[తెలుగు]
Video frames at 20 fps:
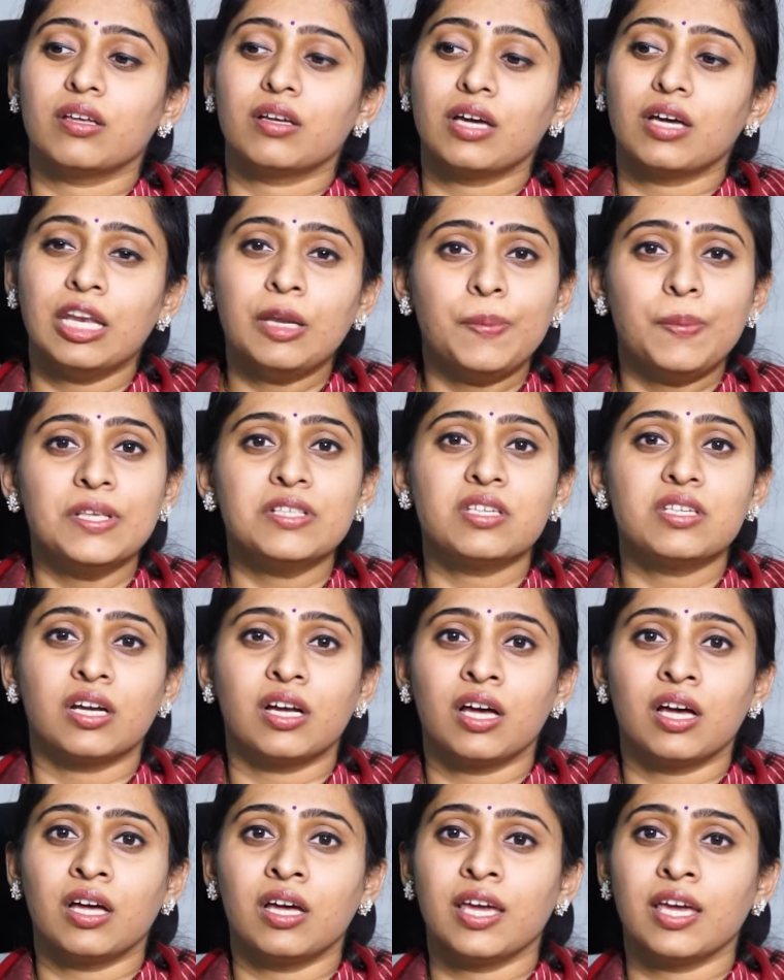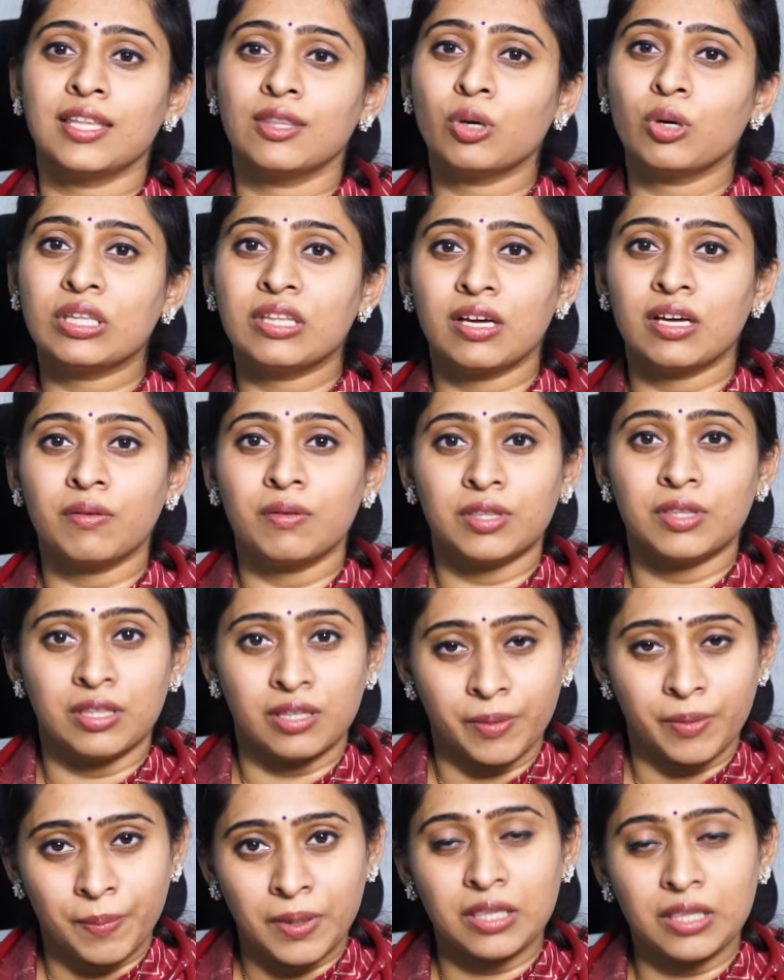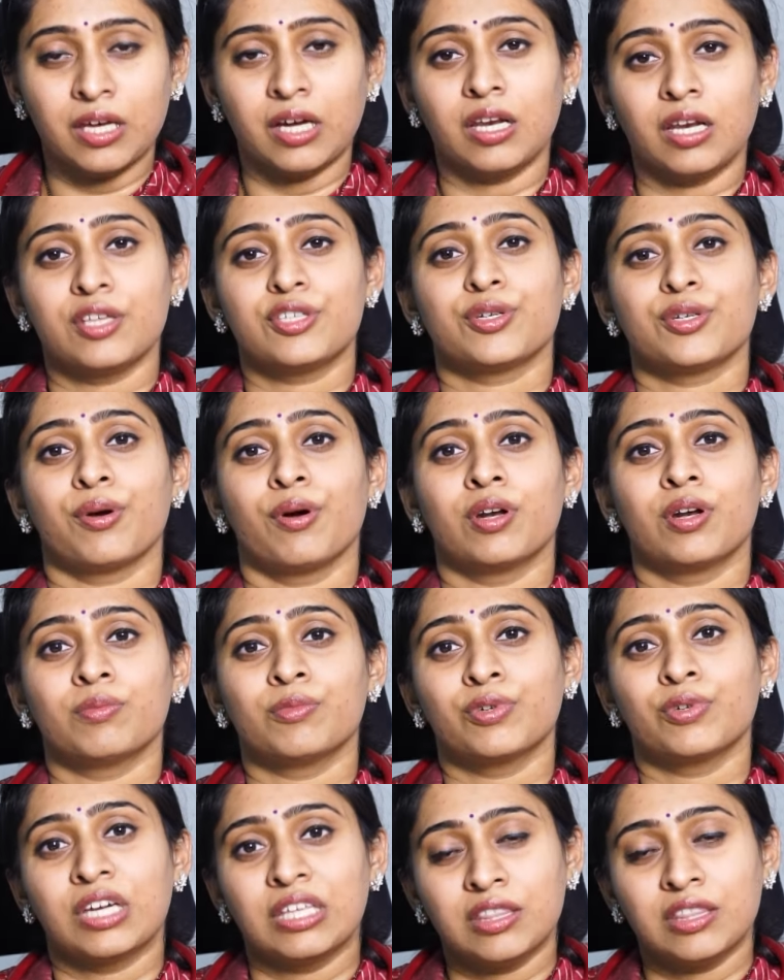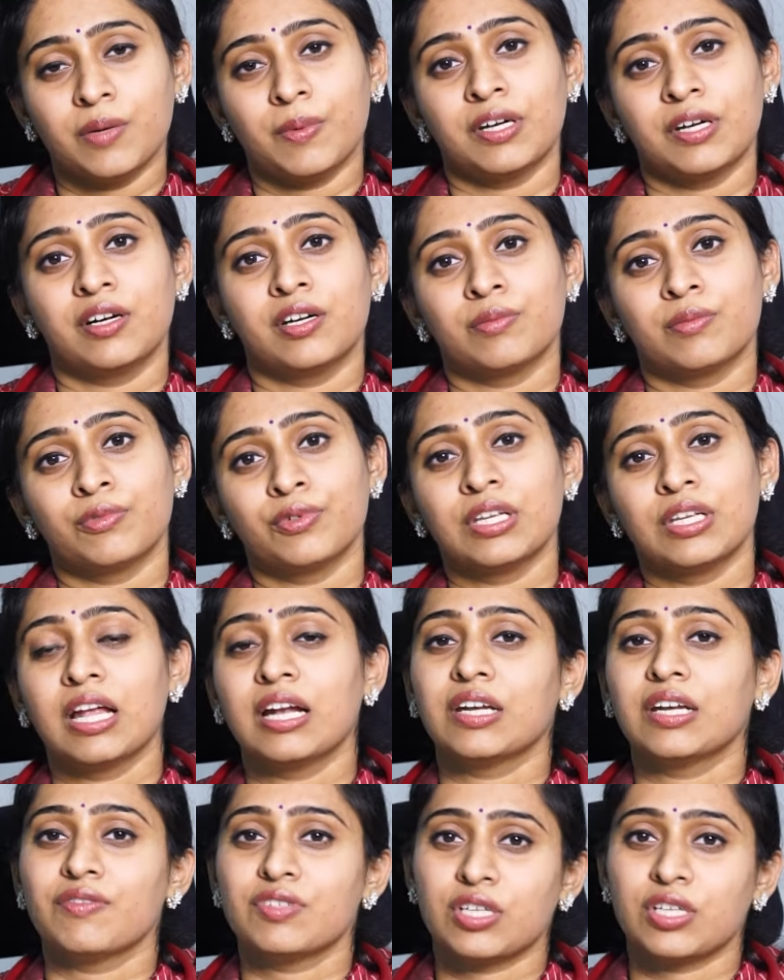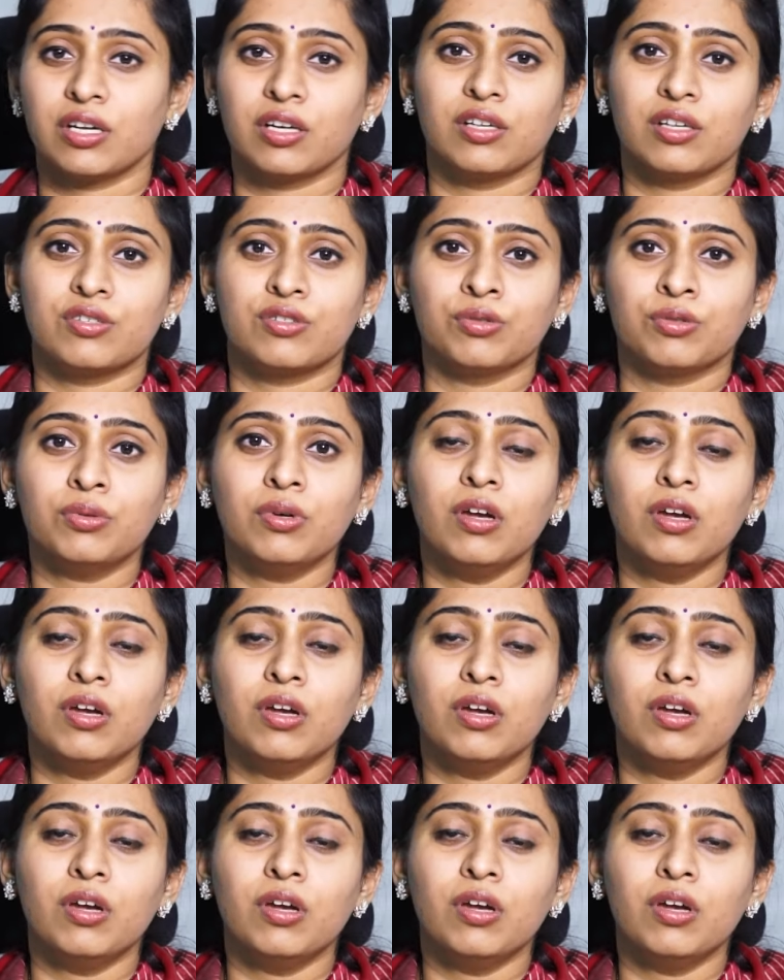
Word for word: కనిపించక ఏదో ఒక దెబ్బలు తగిలించుకోవడము కింద పడడము ఇలాంటివి జరగచ్చు